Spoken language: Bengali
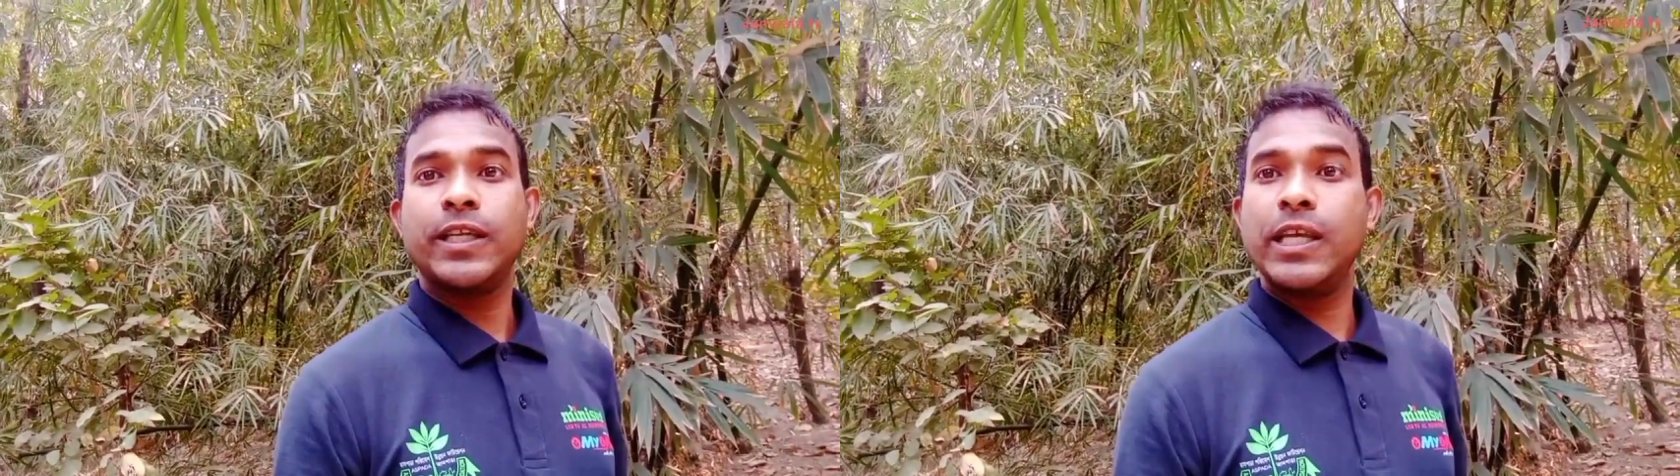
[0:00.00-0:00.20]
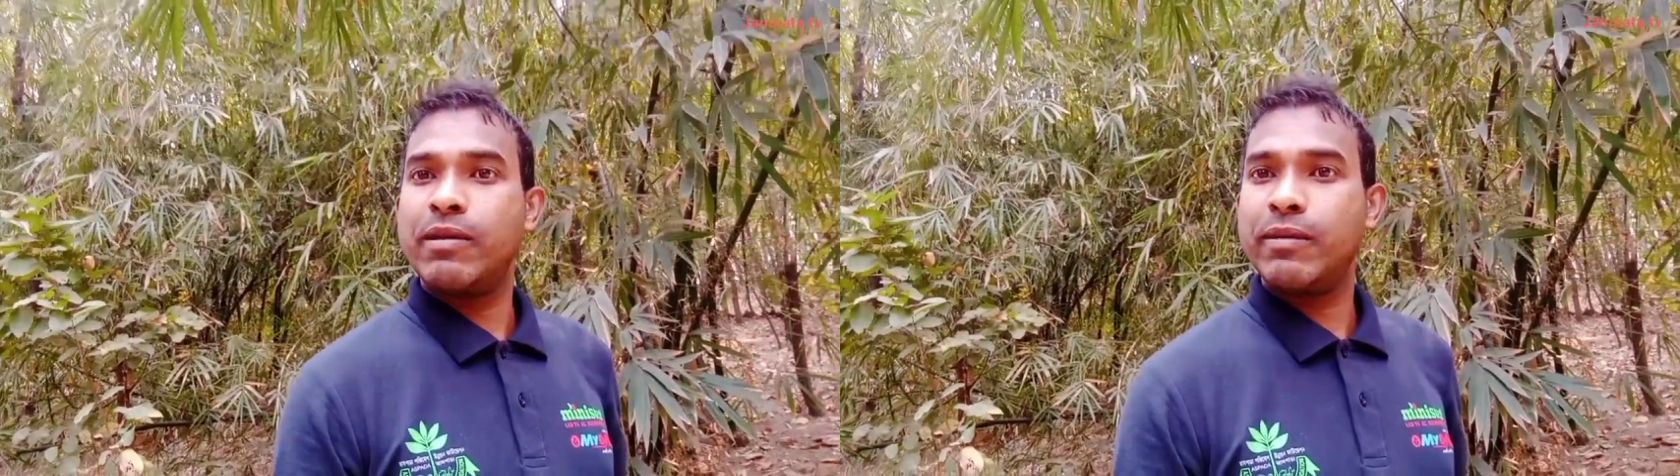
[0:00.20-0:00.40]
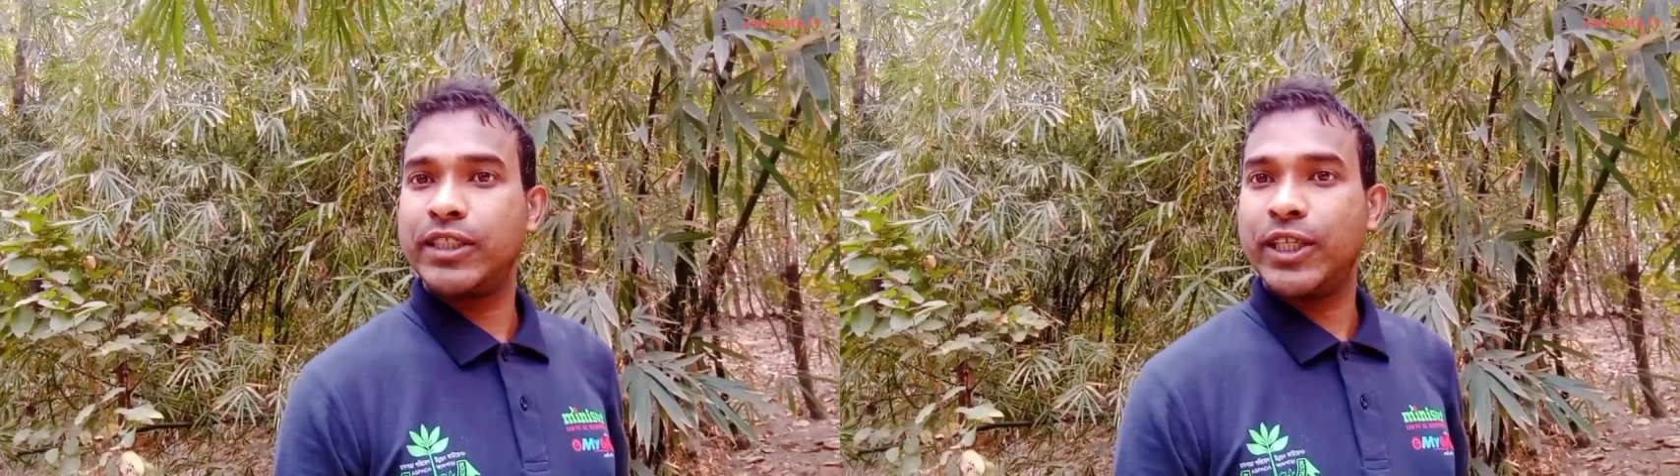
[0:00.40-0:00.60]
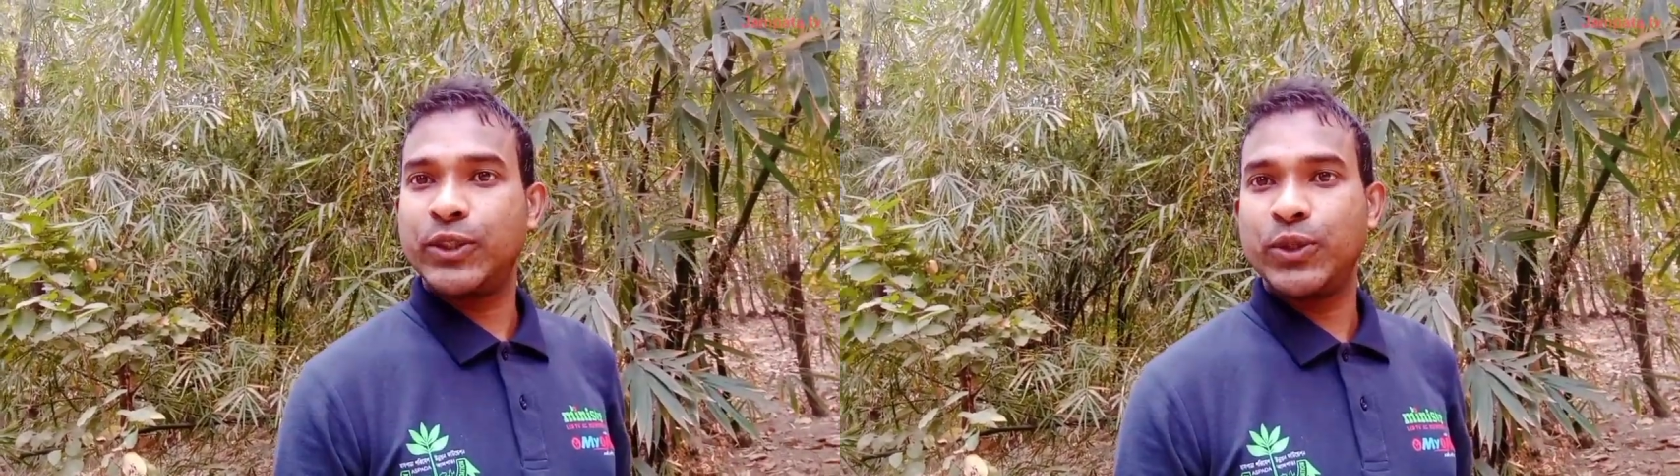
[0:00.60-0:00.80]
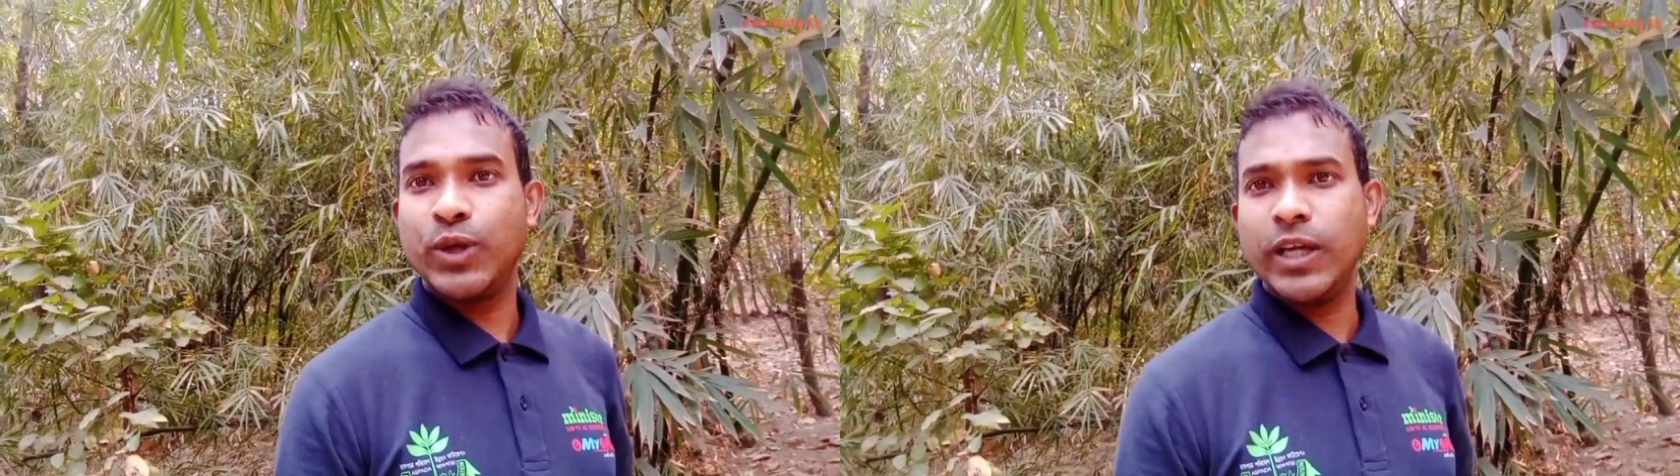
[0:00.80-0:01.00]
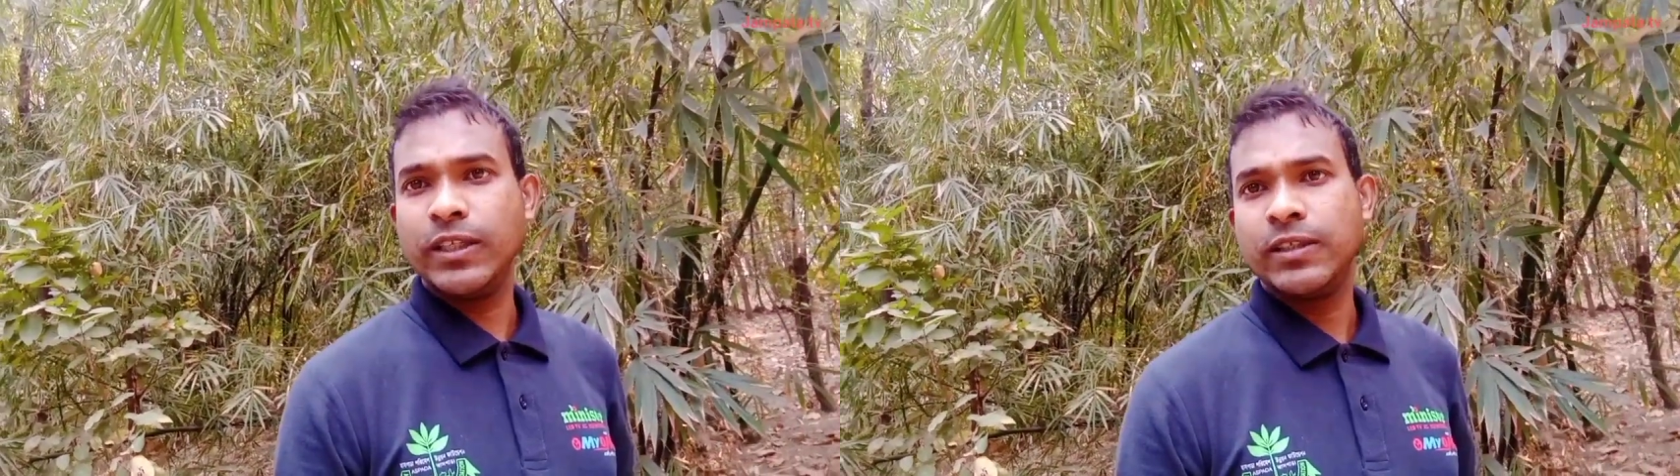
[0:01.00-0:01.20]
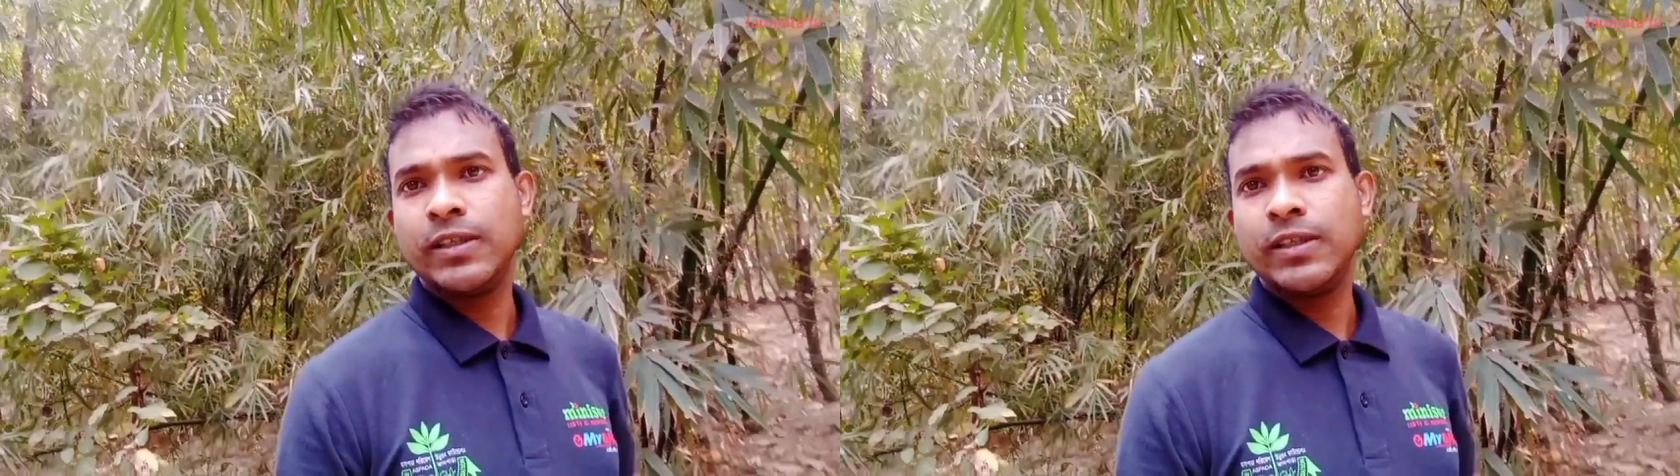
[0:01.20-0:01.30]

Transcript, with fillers: কী বা বাজাইছুন